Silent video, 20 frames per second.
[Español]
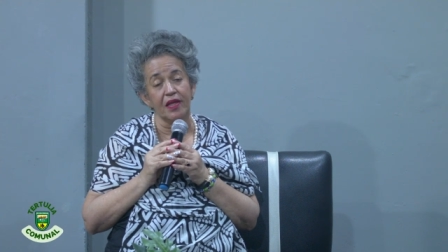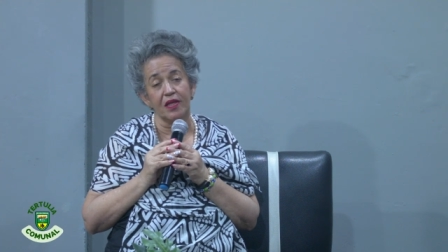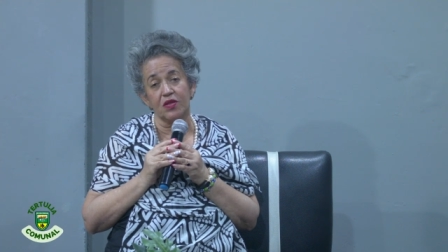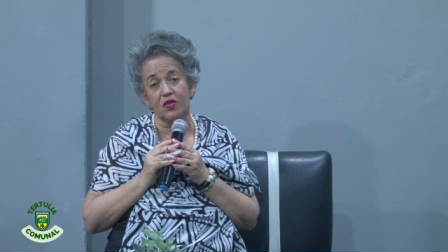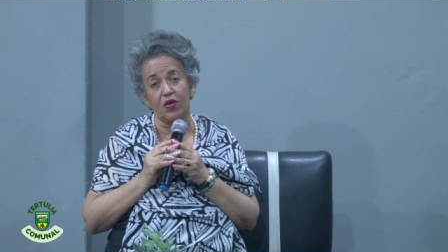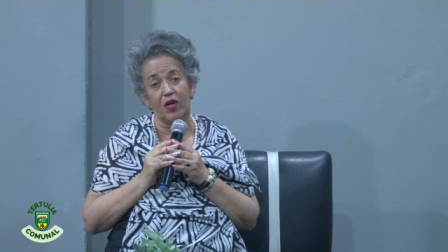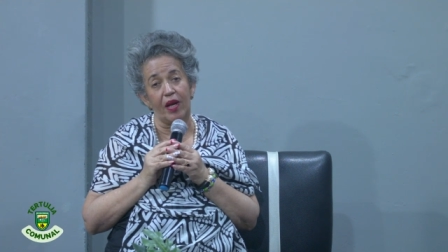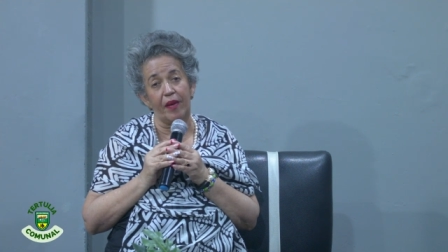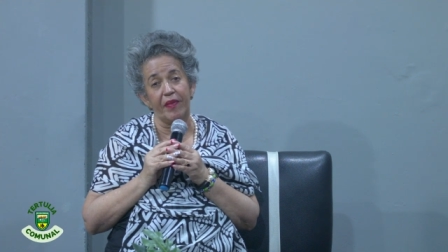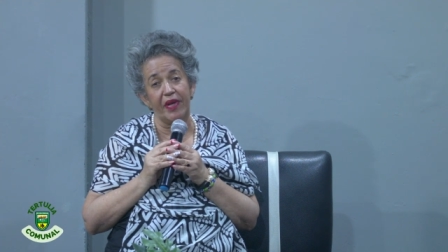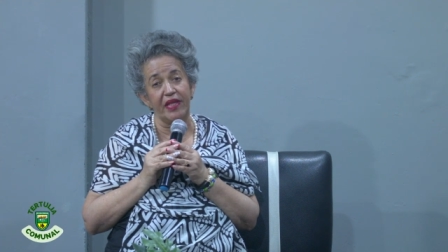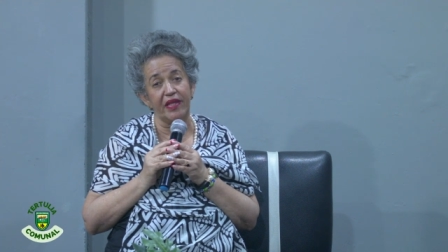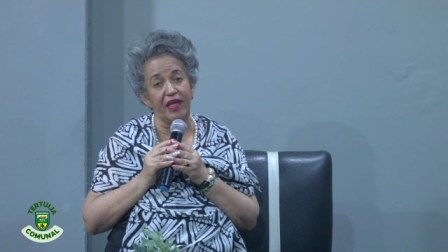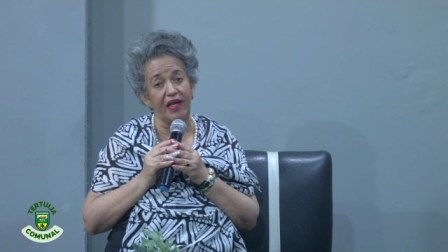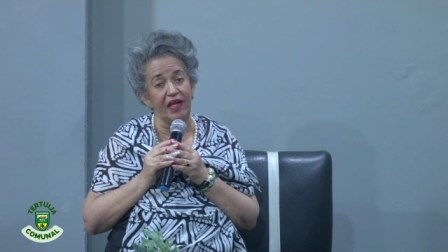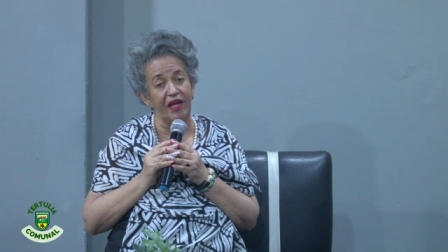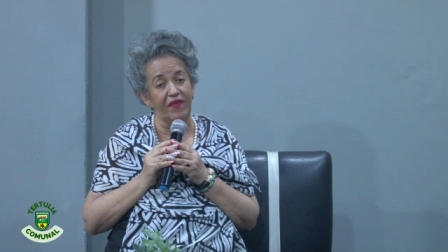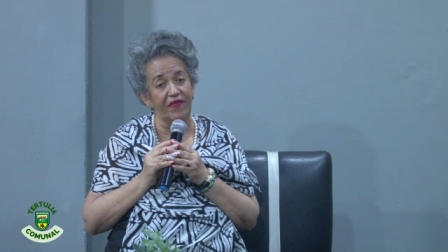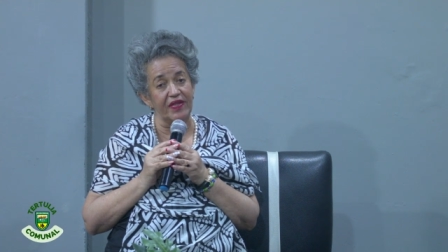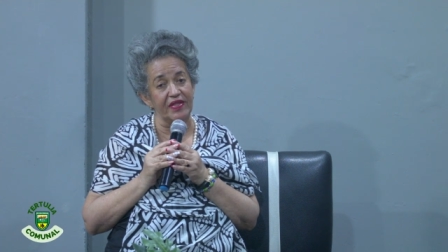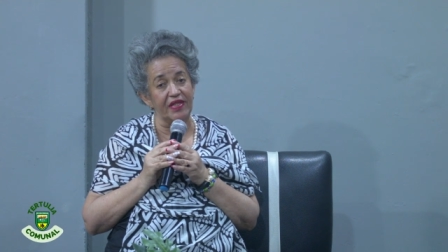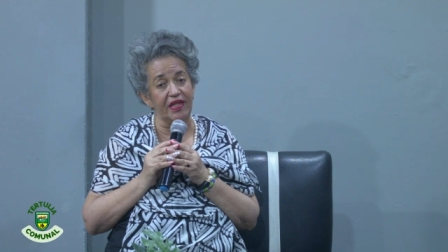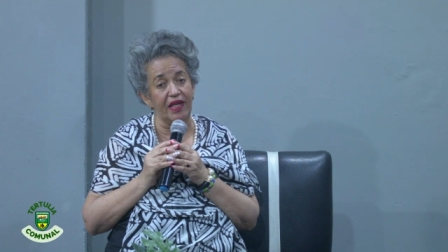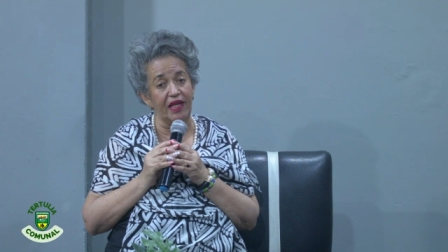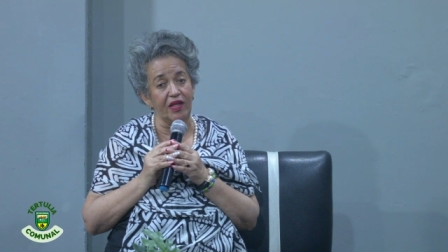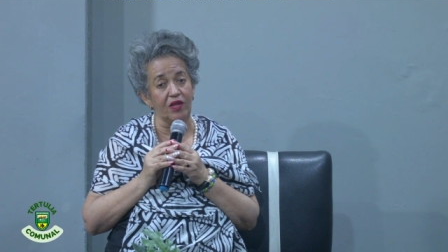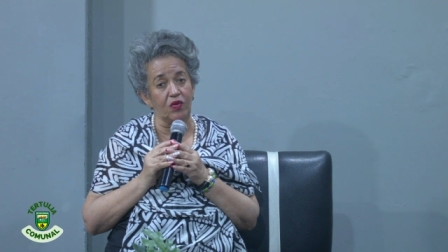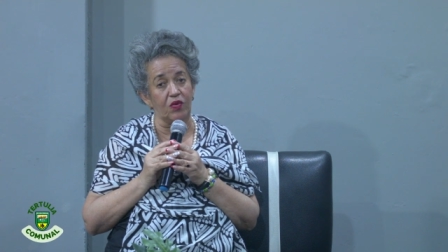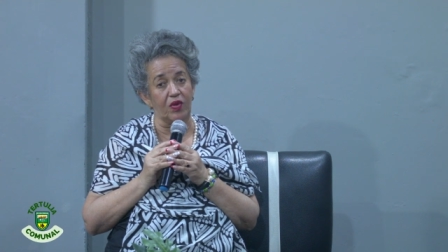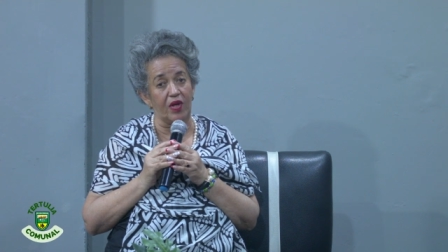solamente en la fase
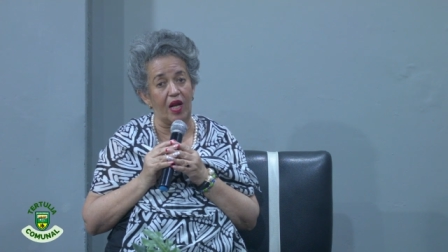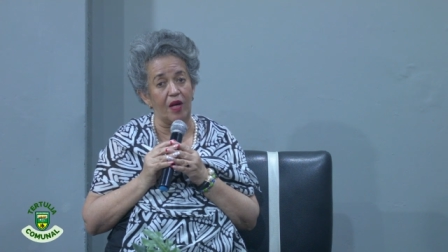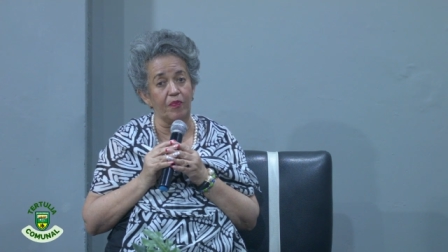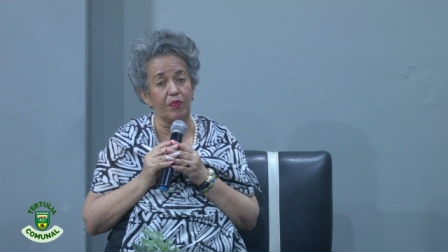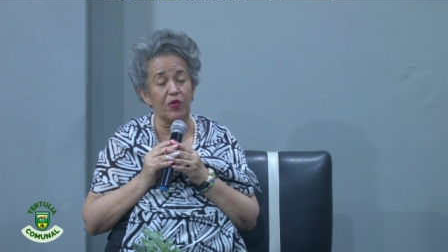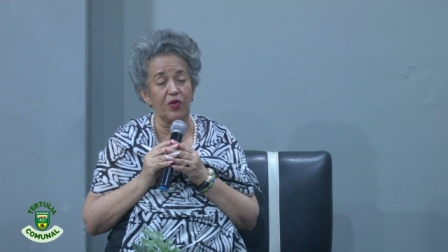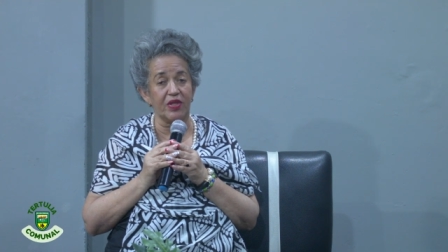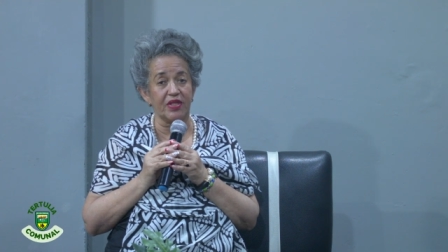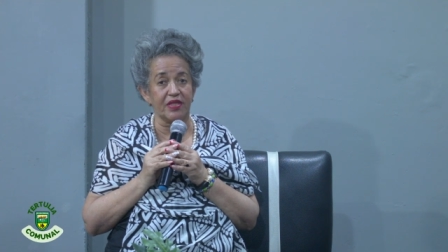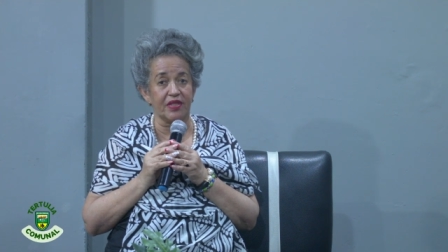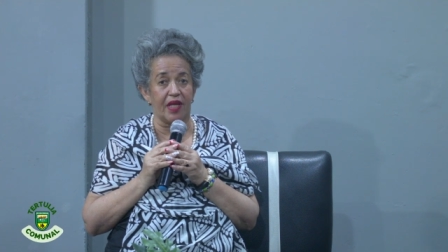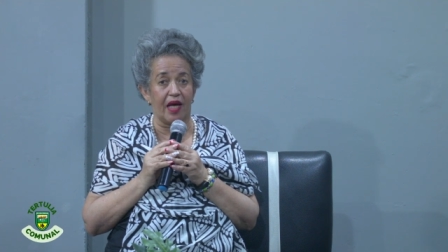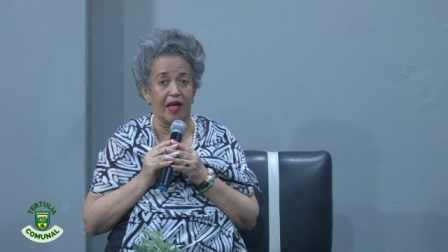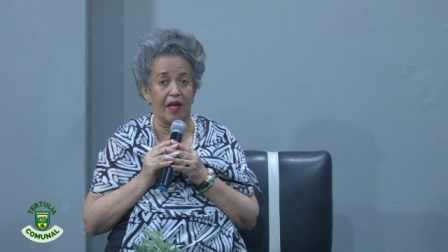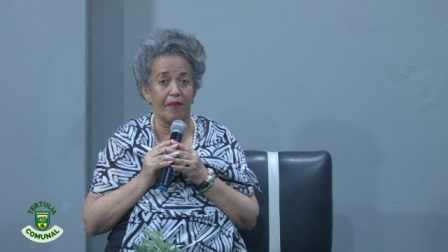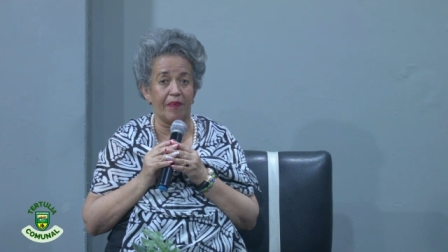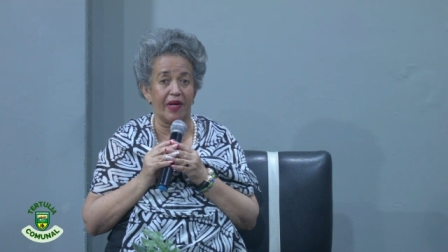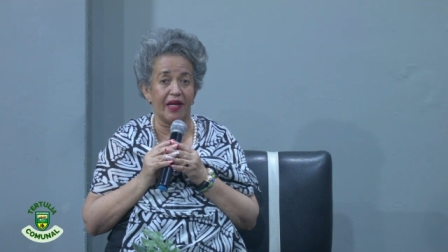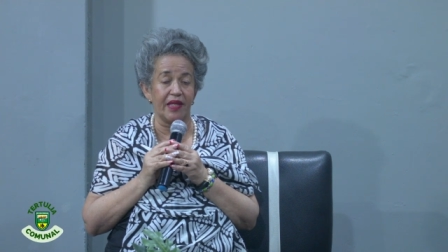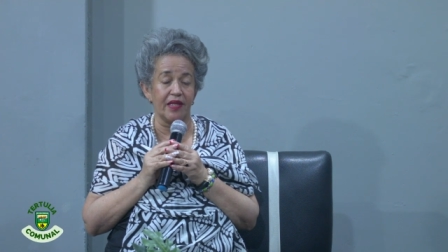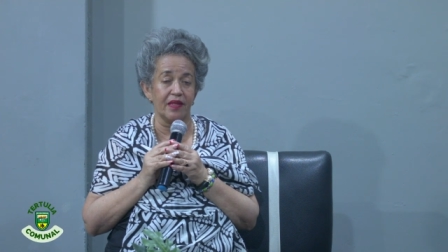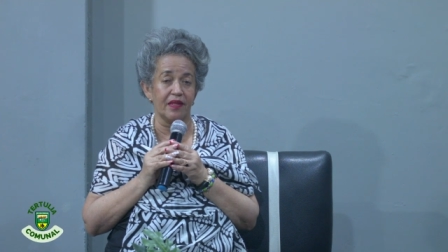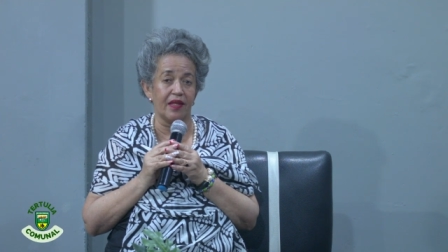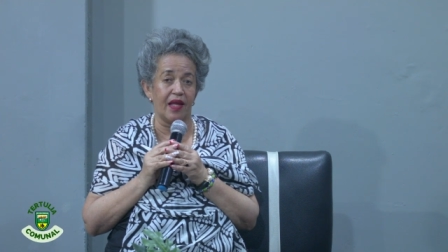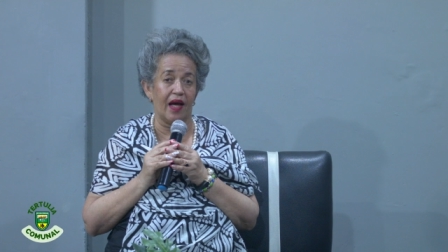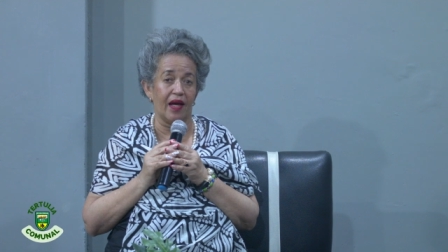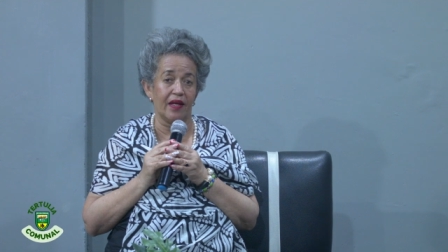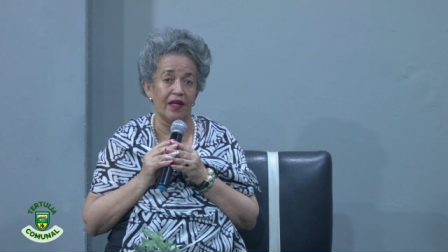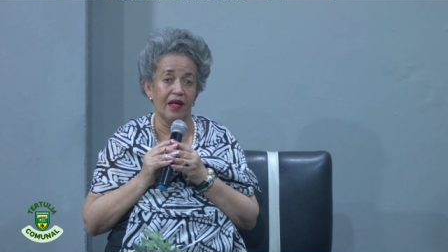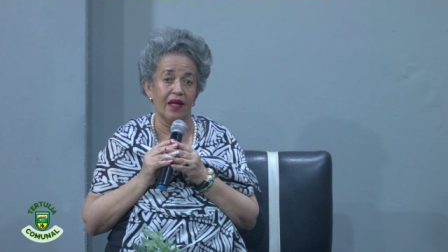electoral por estar,
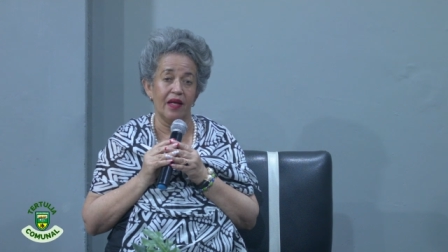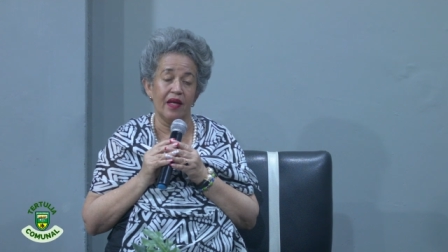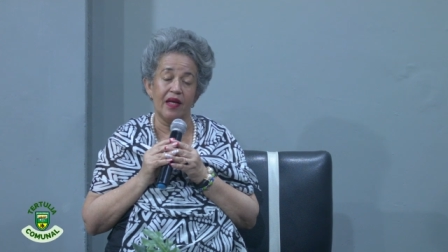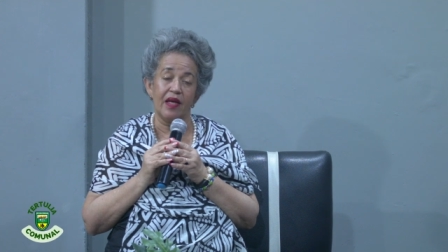aparentar